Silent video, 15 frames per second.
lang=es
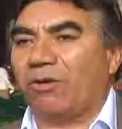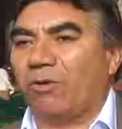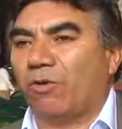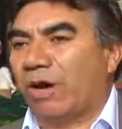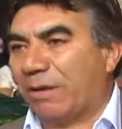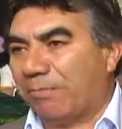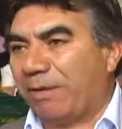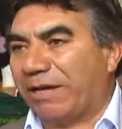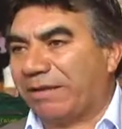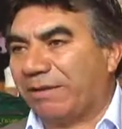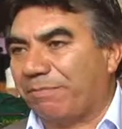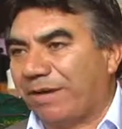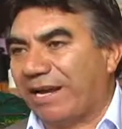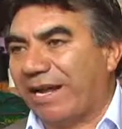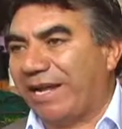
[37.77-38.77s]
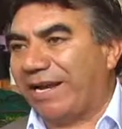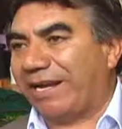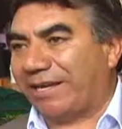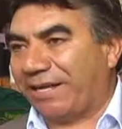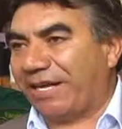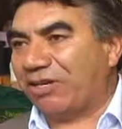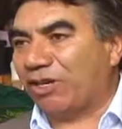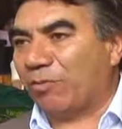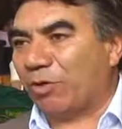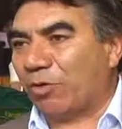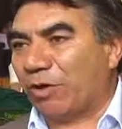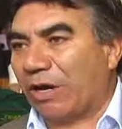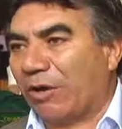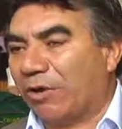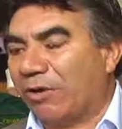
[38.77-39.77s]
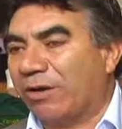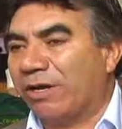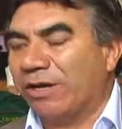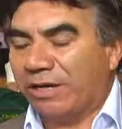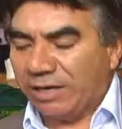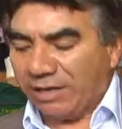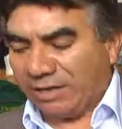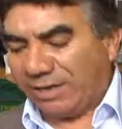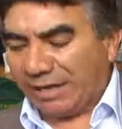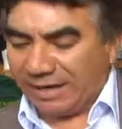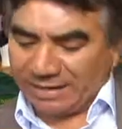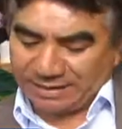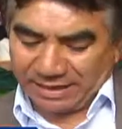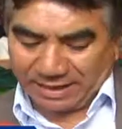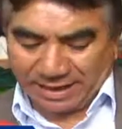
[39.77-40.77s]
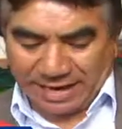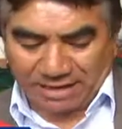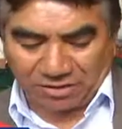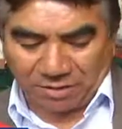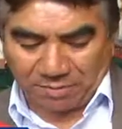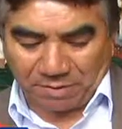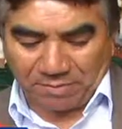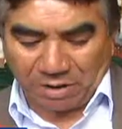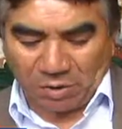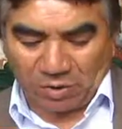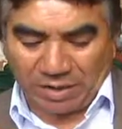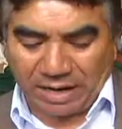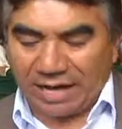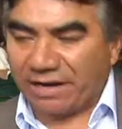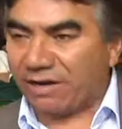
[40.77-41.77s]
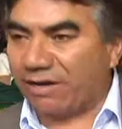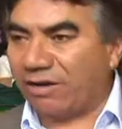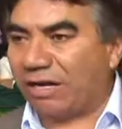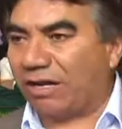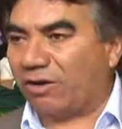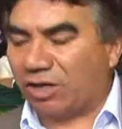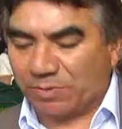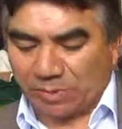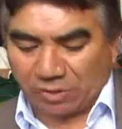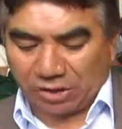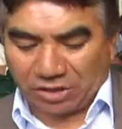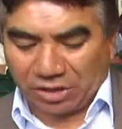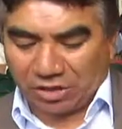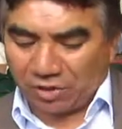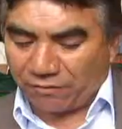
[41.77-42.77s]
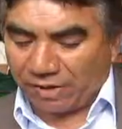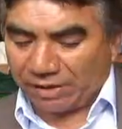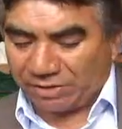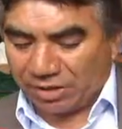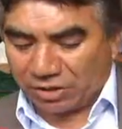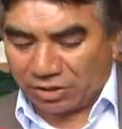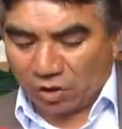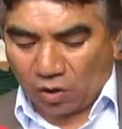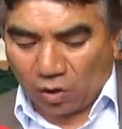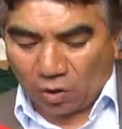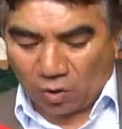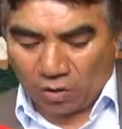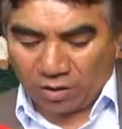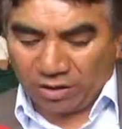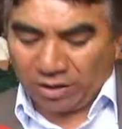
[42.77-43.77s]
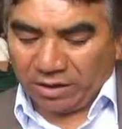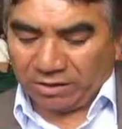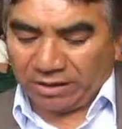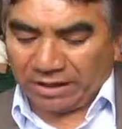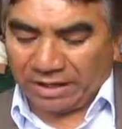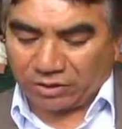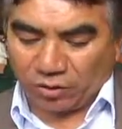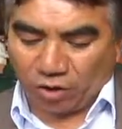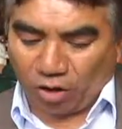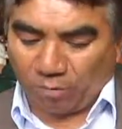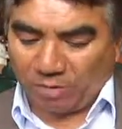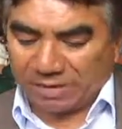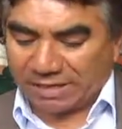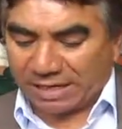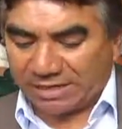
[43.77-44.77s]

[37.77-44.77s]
Hubo un empate para elegir al niño procurador y en este caso al primer lugar le correspondió al niño Francisco de Jesús López